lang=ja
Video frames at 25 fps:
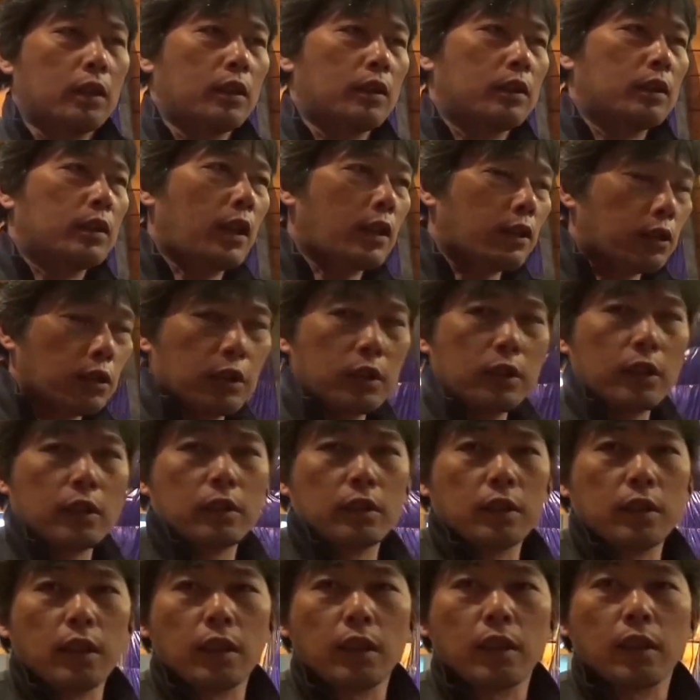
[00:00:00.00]
最初にで
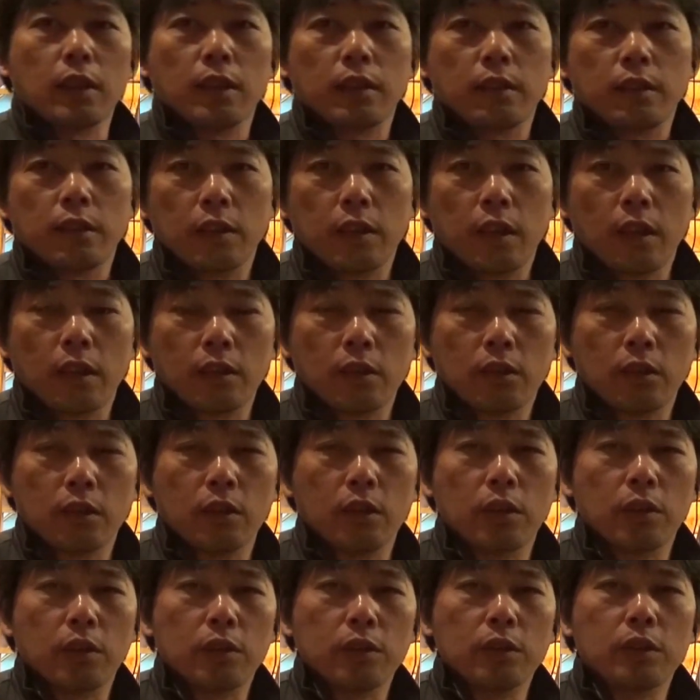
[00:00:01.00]
すねあの